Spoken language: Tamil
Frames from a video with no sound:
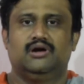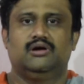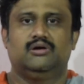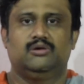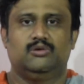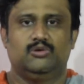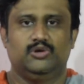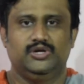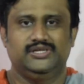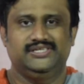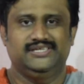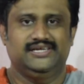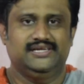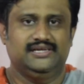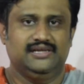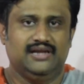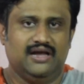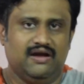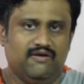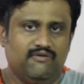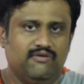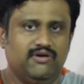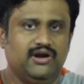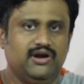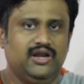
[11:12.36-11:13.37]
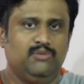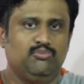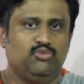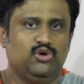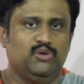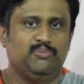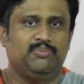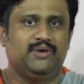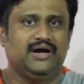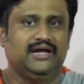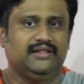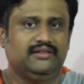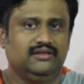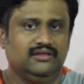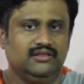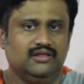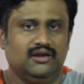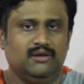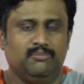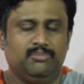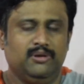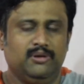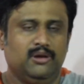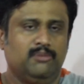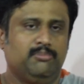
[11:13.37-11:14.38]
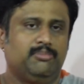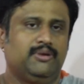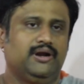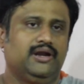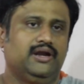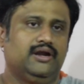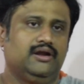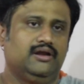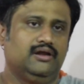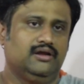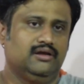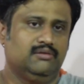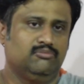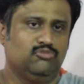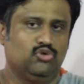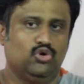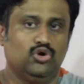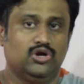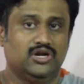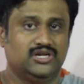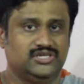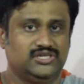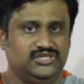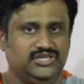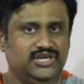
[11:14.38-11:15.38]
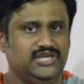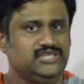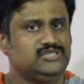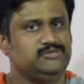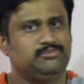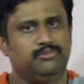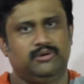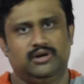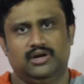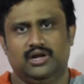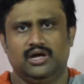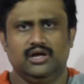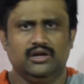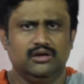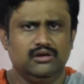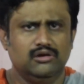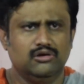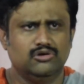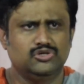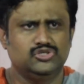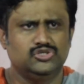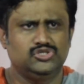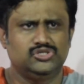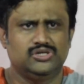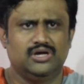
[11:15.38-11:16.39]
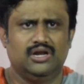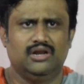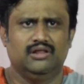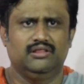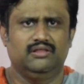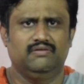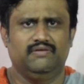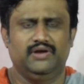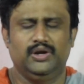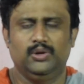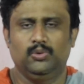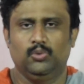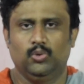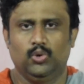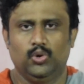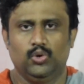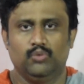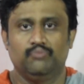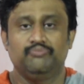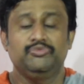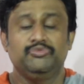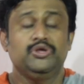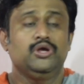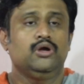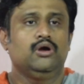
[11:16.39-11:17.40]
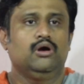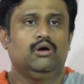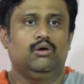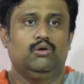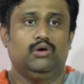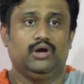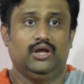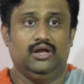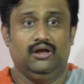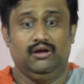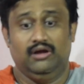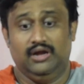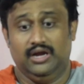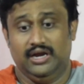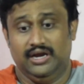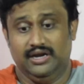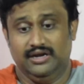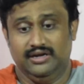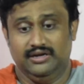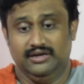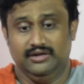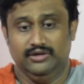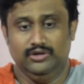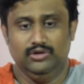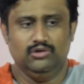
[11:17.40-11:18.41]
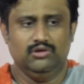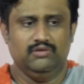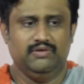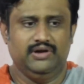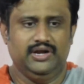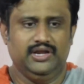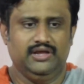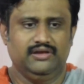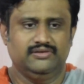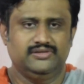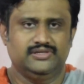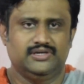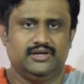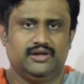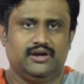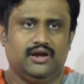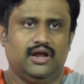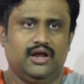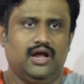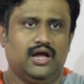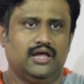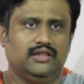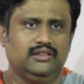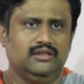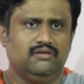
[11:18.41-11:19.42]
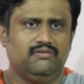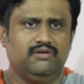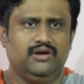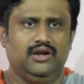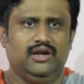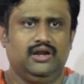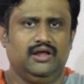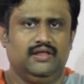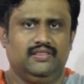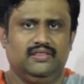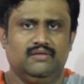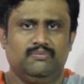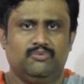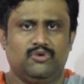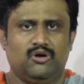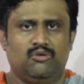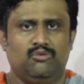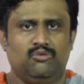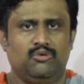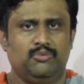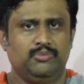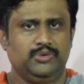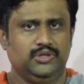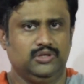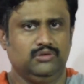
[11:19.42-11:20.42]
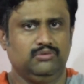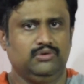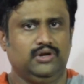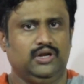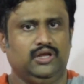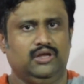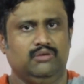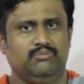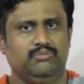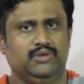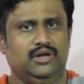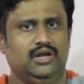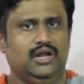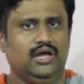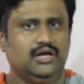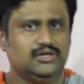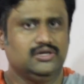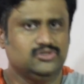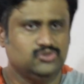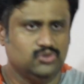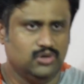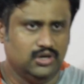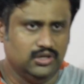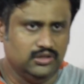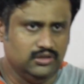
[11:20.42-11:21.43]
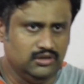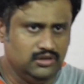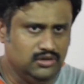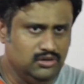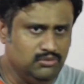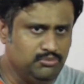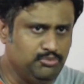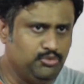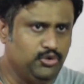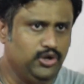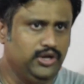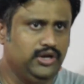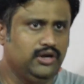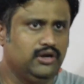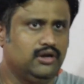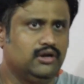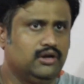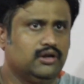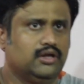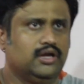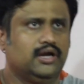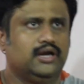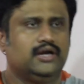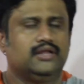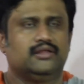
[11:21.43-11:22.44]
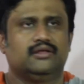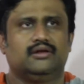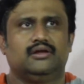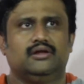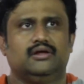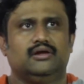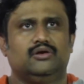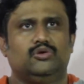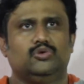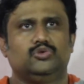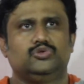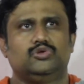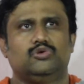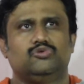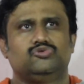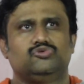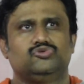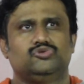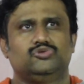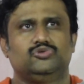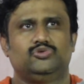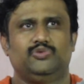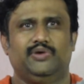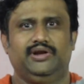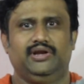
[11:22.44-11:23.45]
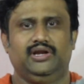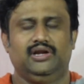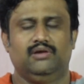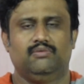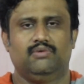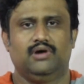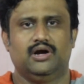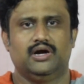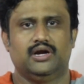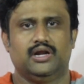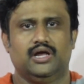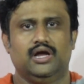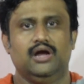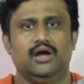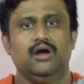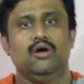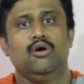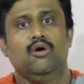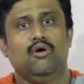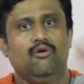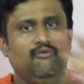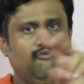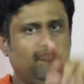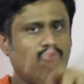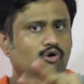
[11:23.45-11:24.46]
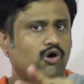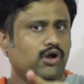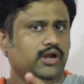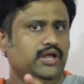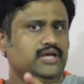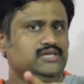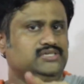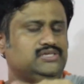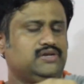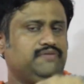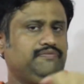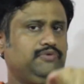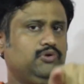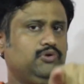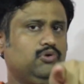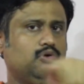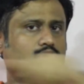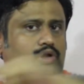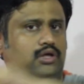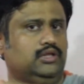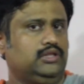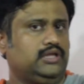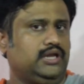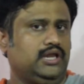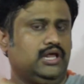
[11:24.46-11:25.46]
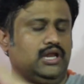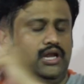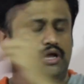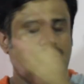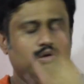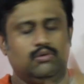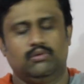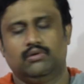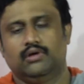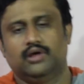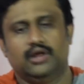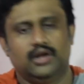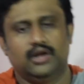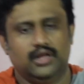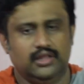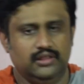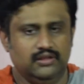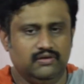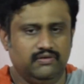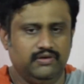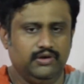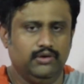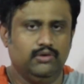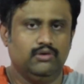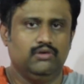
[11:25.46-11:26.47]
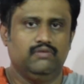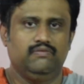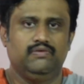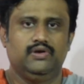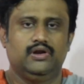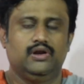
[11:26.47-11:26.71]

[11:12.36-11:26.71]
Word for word: கூடிய சீக்கிரத்தில் அவங்களையும் போய் பார்த்து இதை ரிப்பேர் பண்ணிவிட்டு மோட்டரை சேஞ்ச் பண்ணால் இன்னும் கொஞ்சம் நாள் அந்த வண்டி ஓடும் ஓகே அண்ட் இன்னொரு வண்டி வச்சுருக்கிறேன் அந்த வண்டியில் எந்த ப்ராப்ளமும் இது வரைக்கும் இல்லை ஸோ அது இன்னும் போய்கிட்டு இருக்கு கிட்டத்தட்ட டூ தௌசண்ட் டுவெண்ட்டியில் வாங்கினேன் ஃபோர் இயர்ஸ் ரிவ்யூ உங்களுக்கு தனியாக நான் கொடுக்குறேன் அந்த வண்டியோட